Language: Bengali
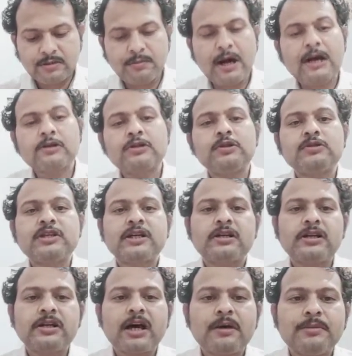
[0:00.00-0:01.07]
ভারতীয় যে
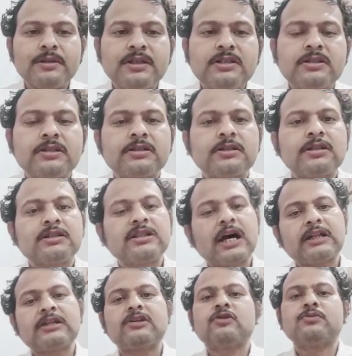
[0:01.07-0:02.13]
ক্রীড়াবিদ
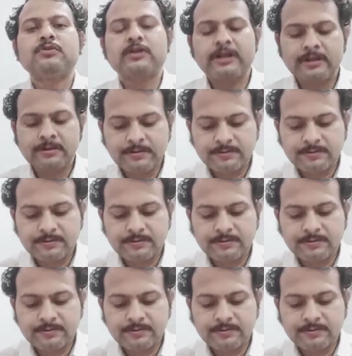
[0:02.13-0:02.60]
তাদের উপরে